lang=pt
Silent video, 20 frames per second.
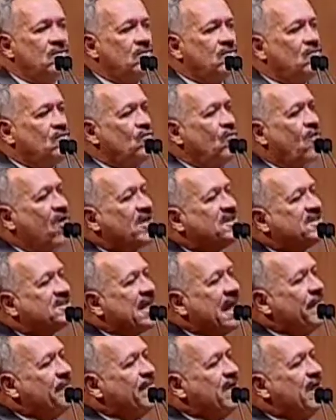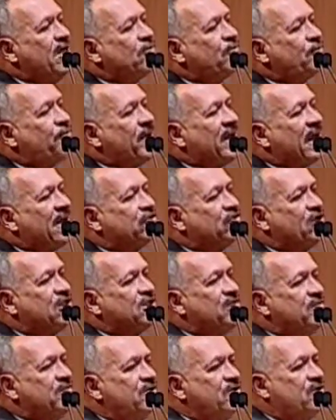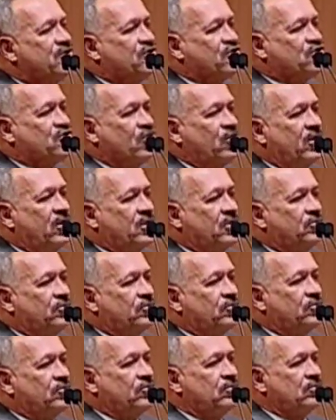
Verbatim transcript: O orçamento para 2018